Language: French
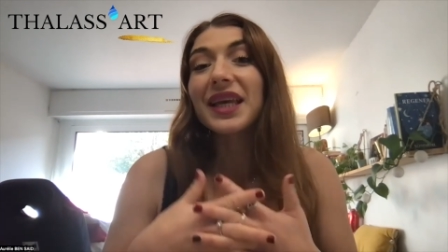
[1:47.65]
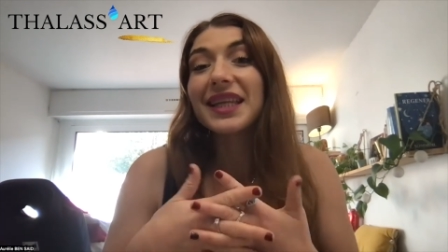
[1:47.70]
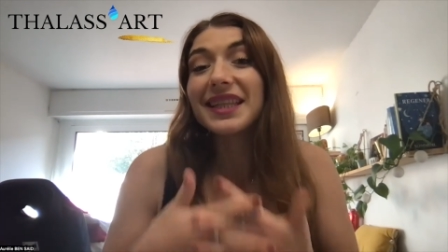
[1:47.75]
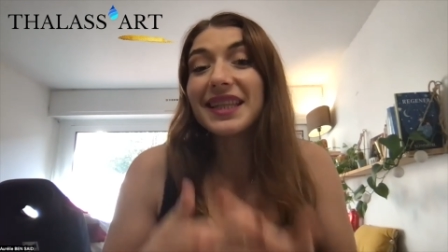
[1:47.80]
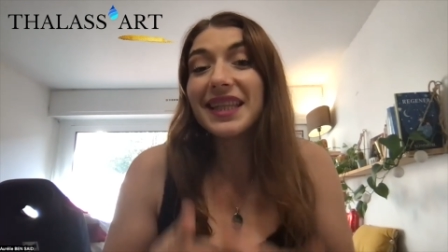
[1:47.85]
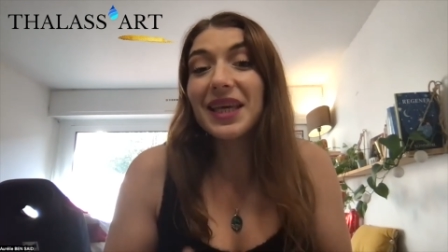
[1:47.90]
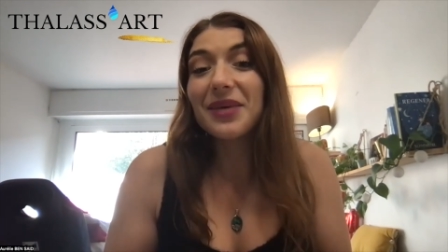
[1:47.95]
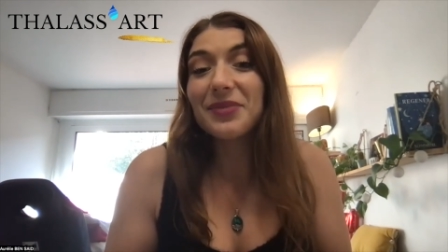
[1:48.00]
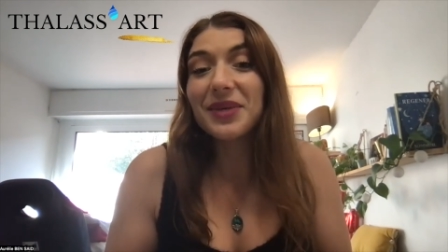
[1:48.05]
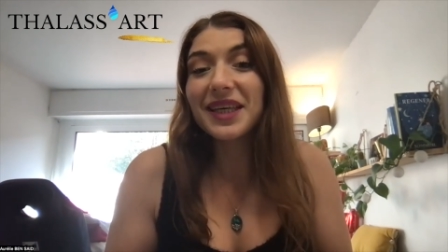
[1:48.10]

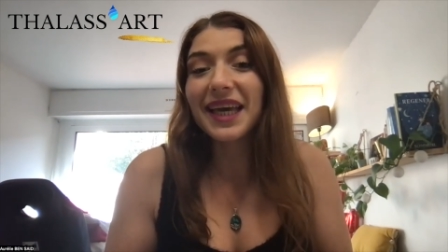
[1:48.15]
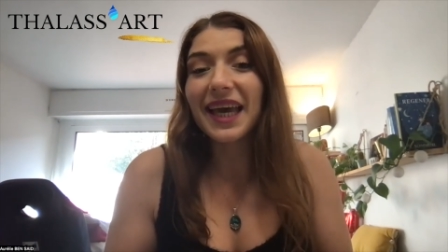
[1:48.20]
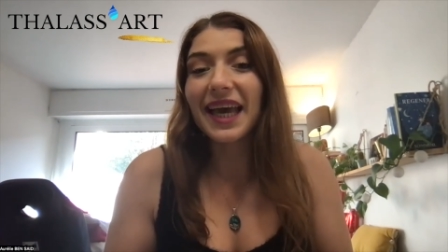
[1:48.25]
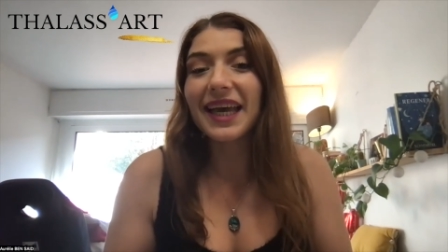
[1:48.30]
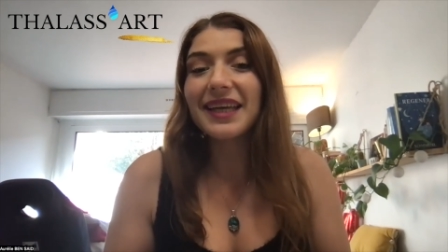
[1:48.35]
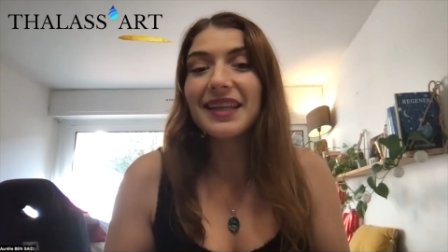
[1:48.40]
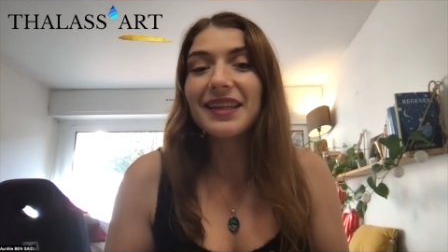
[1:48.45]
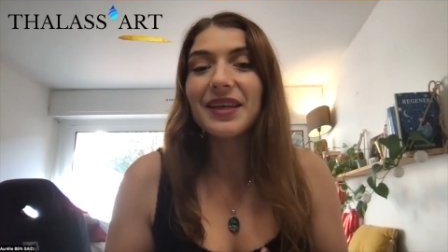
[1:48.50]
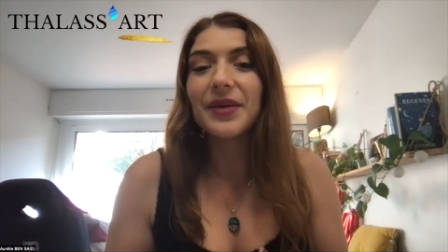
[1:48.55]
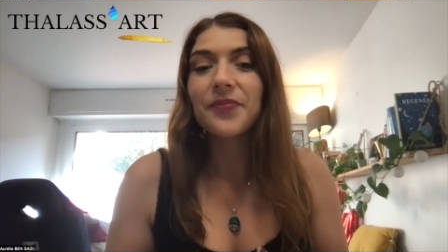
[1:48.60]
des
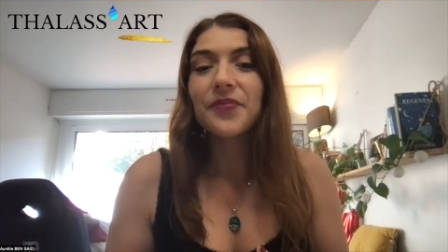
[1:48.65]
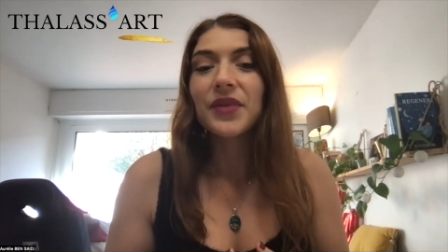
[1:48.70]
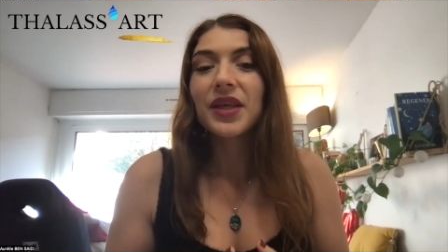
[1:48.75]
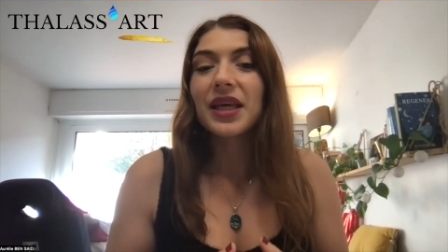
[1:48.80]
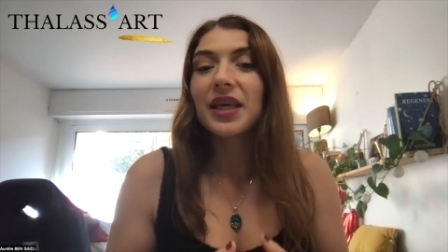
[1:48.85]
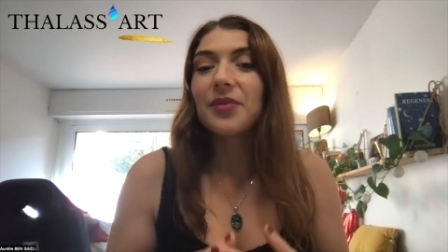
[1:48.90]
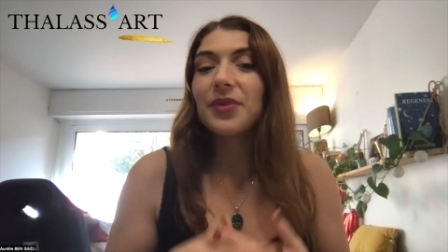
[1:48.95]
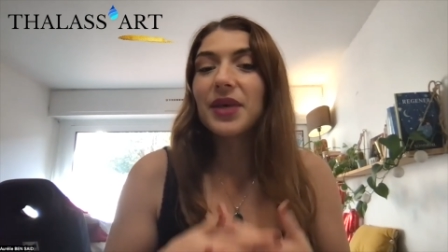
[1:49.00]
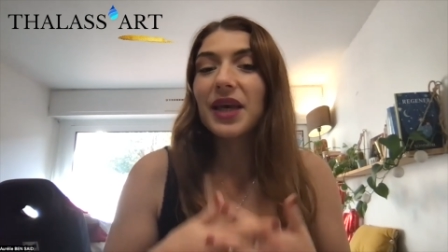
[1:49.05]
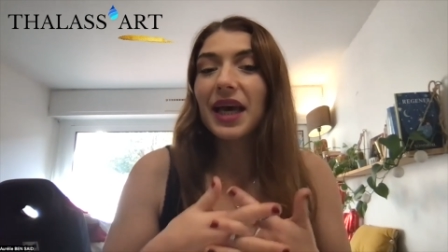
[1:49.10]
migraines,
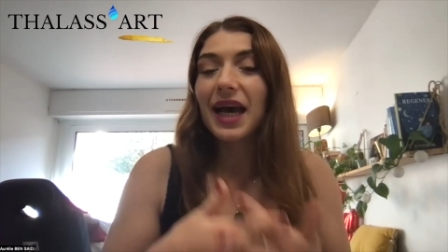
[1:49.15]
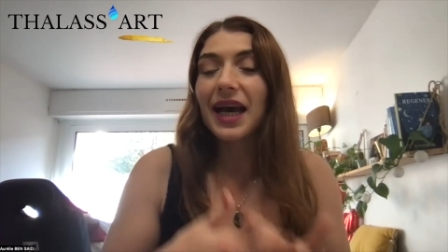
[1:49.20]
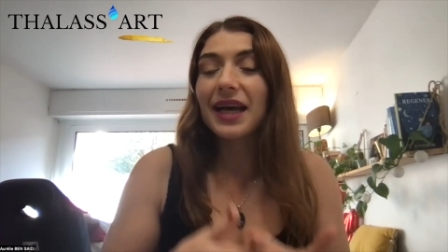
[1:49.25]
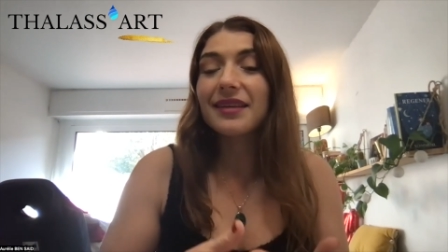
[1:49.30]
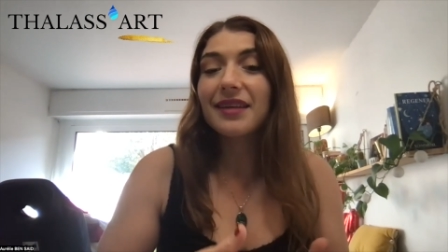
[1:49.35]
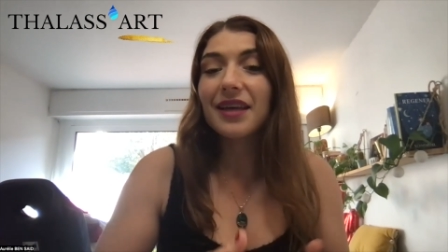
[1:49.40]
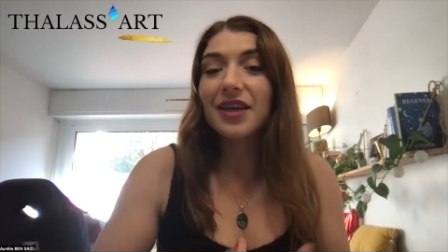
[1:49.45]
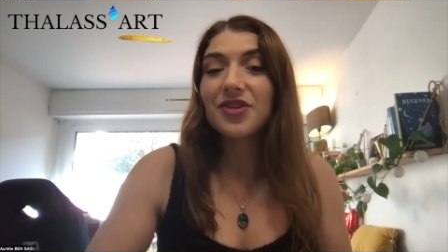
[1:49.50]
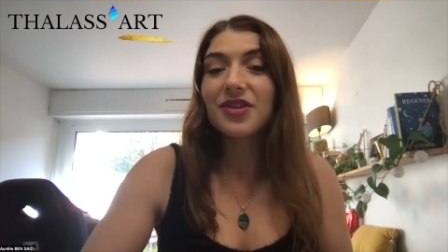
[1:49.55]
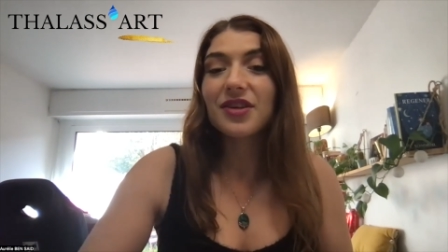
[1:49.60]
eh bien,
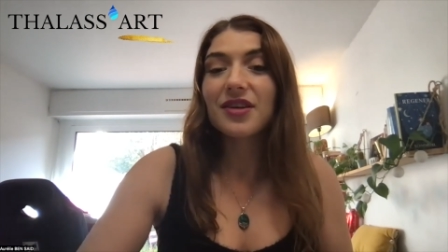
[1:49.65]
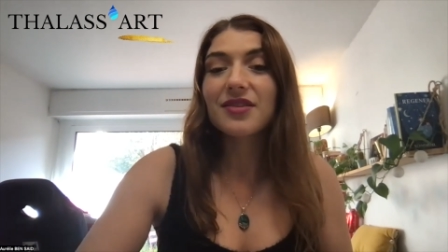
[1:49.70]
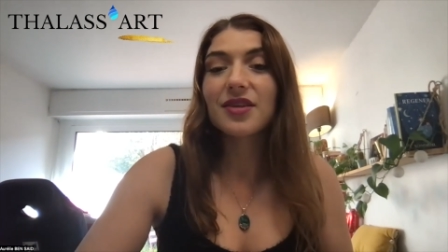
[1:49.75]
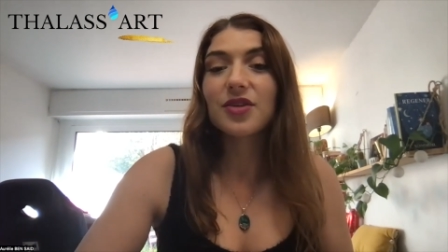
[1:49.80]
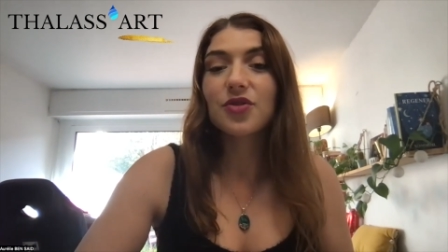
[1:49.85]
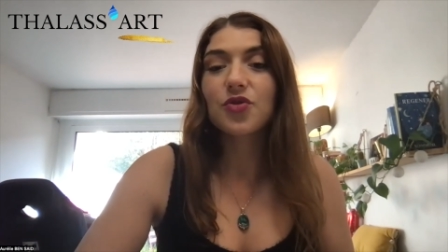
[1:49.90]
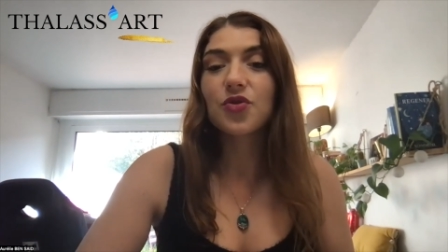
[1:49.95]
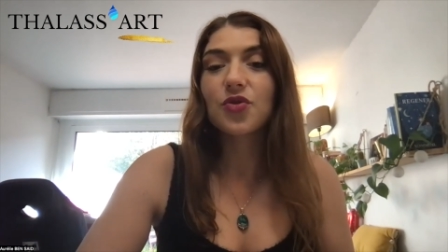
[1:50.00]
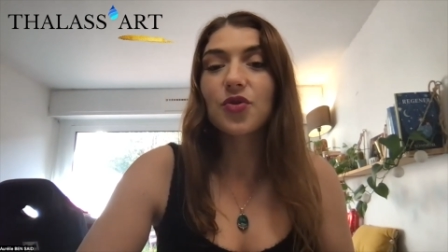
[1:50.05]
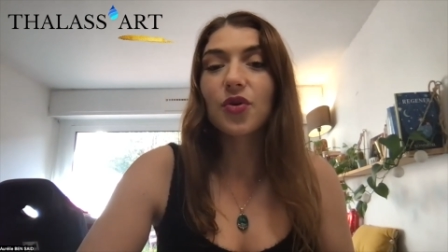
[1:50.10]
attache ta
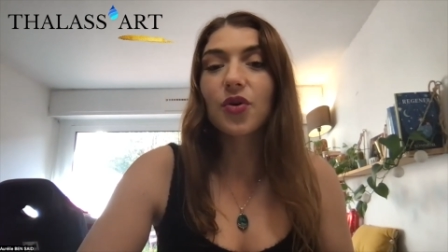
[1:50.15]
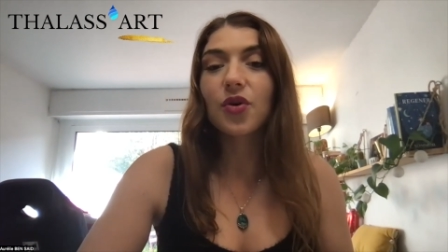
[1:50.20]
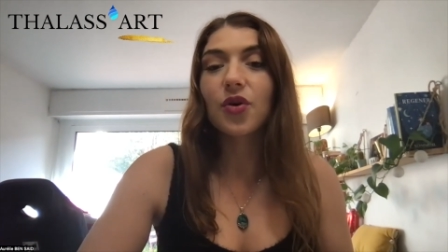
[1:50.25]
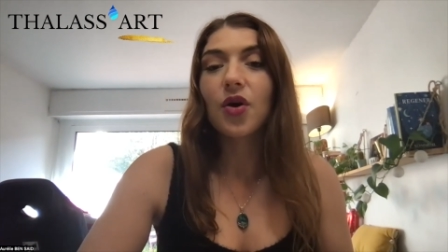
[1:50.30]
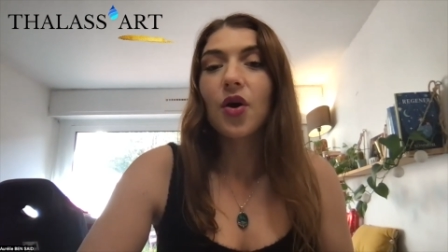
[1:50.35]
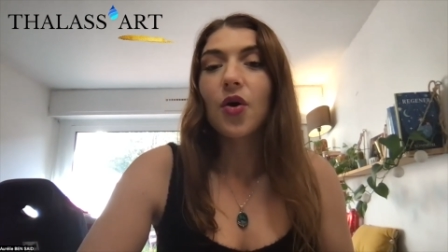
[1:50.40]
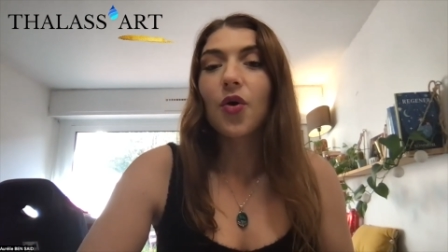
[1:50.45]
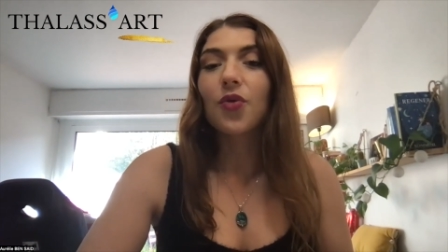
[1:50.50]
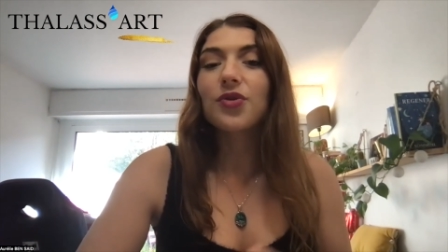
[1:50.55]
ceinture.